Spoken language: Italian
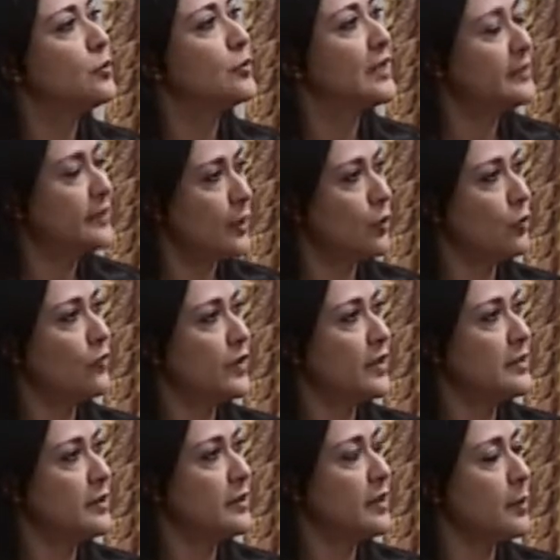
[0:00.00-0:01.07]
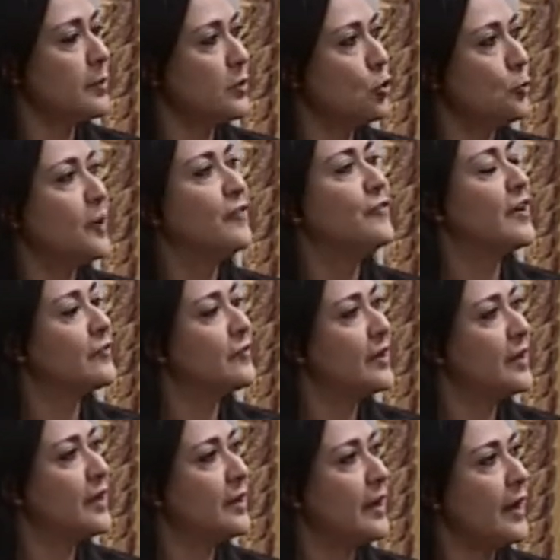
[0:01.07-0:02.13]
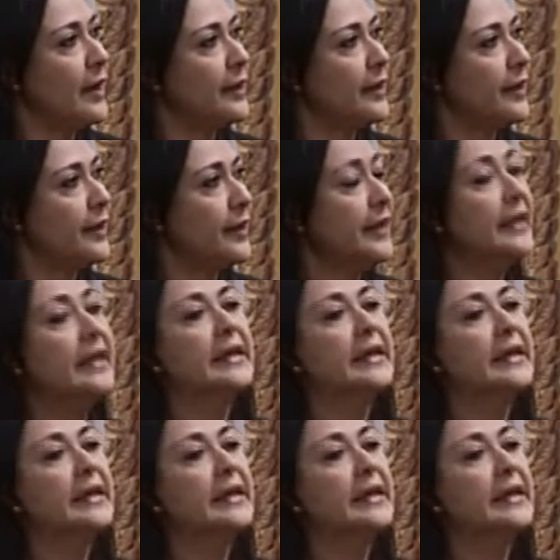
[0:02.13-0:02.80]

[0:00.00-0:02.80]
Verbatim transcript: durante la conferenza dei capigruppo a far valere anche